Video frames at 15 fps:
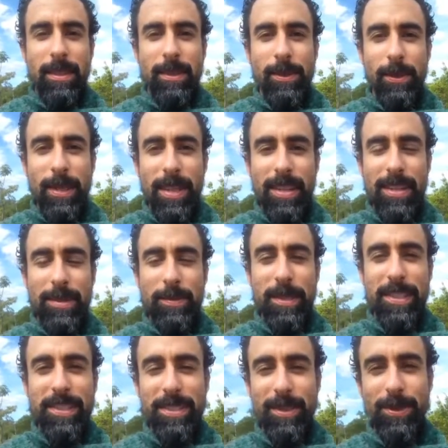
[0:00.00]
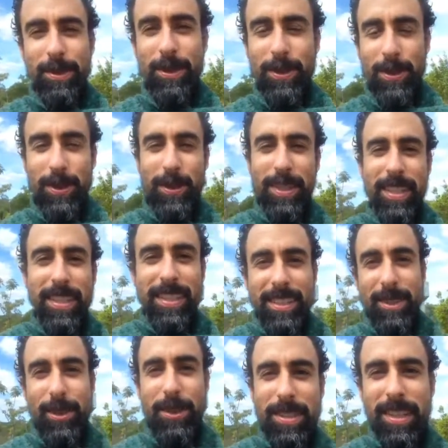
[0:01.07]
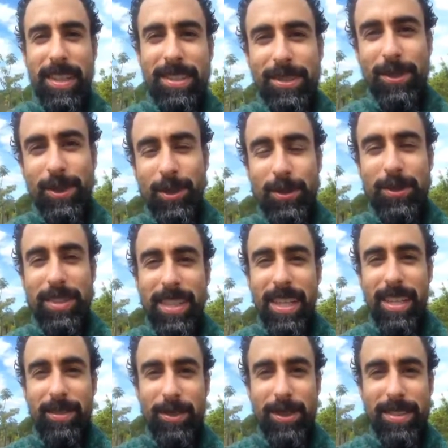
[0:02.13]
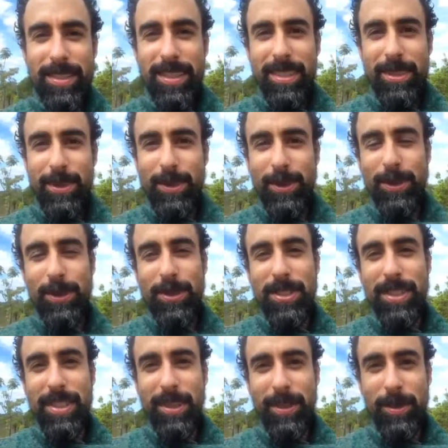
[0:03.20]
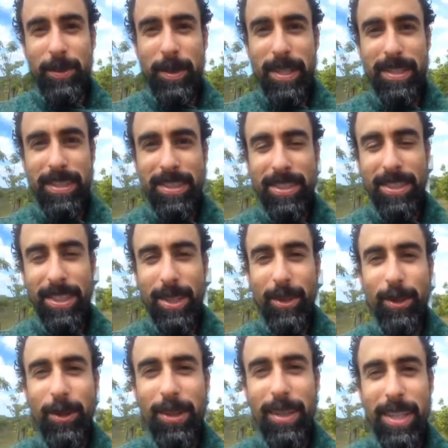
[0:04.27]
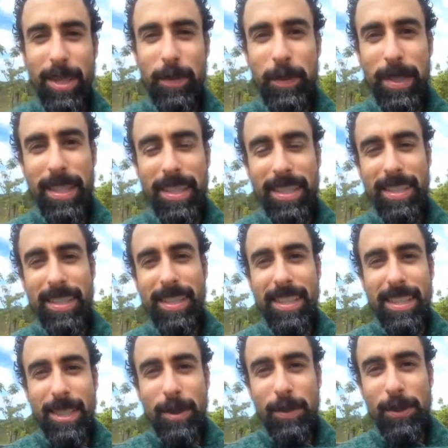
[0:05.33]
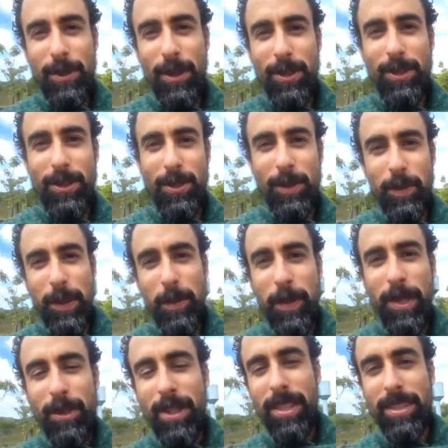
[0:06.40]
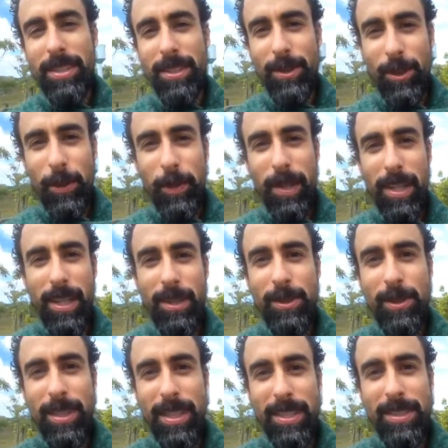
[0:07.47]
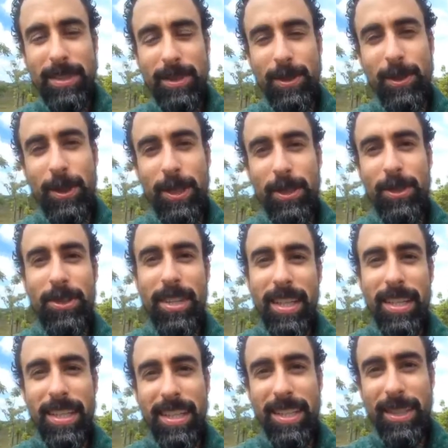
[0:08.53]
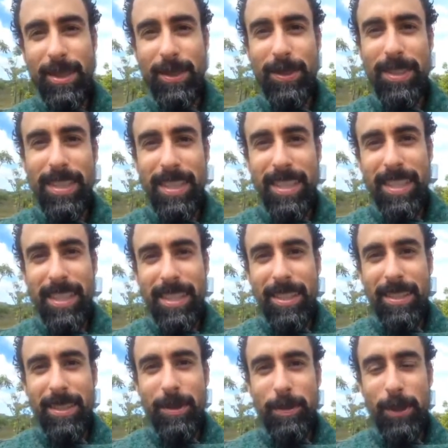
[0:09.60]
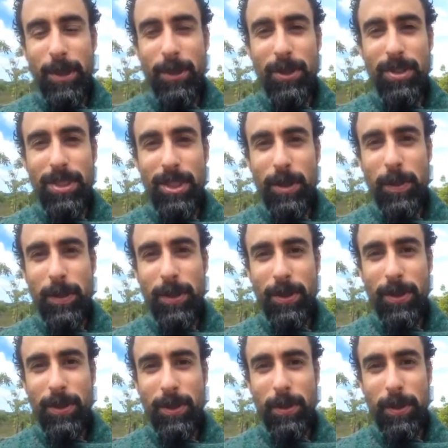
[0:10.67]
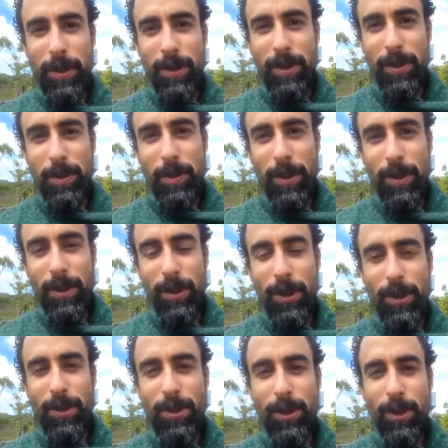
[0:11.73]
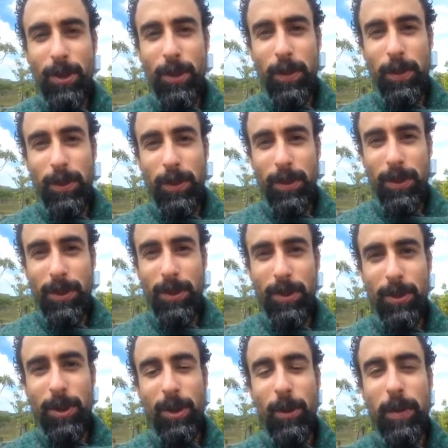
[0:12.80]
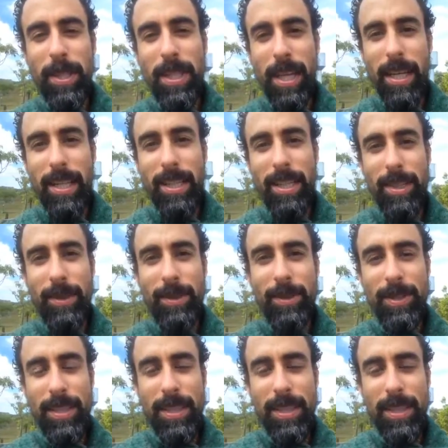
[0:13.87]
Olá, amigos. Gostaria de convidar vocês todos que estão me assistindo agora para o nosso primeiro retiro urbano aí no, no Rio de Janeiro, produzido pelo, pelo, pelo nosso grupo do Ilumina Rio.